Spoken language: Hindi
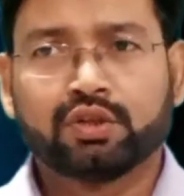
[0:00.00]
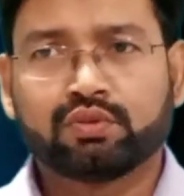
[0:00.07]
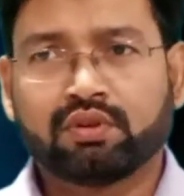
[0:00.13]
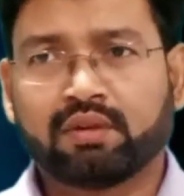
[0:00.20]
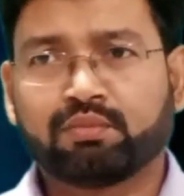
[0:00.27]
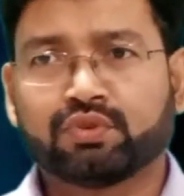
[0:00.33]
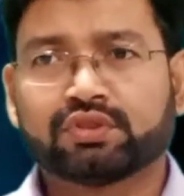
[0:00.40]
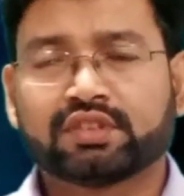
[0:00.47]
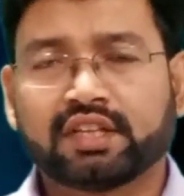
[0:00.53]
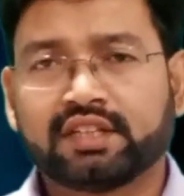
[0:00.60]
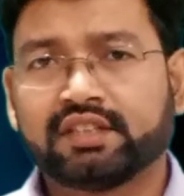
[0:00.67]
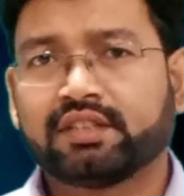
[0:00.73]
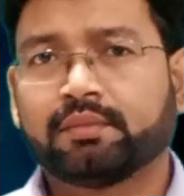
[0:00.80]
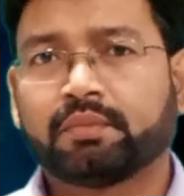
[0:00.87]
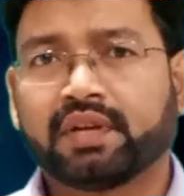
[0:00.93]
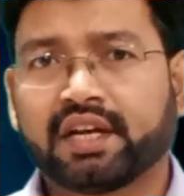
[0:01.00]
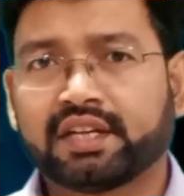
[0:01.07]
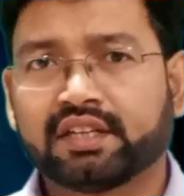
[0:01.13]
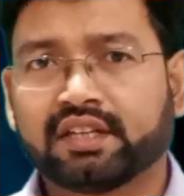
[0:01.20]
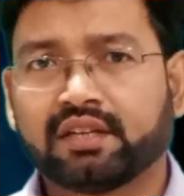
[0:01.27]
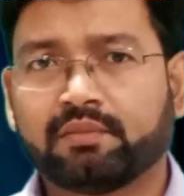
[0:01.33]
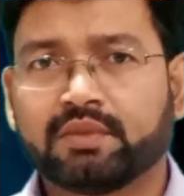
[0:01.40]
तो आपको सही
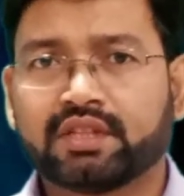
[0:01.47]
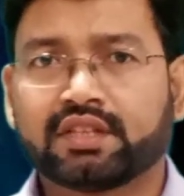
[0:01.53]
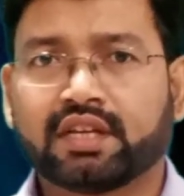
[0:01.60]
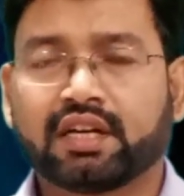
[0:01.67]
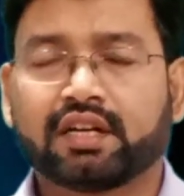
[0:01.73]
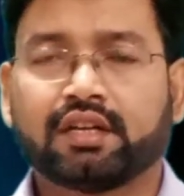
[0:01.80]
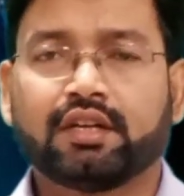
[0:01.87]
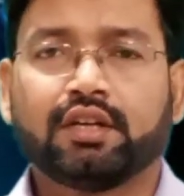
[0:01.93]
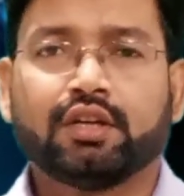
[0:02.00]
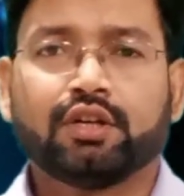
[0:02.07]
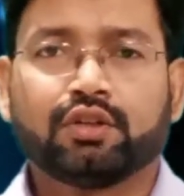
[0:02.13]
रिप्लाई नहीं मिलता है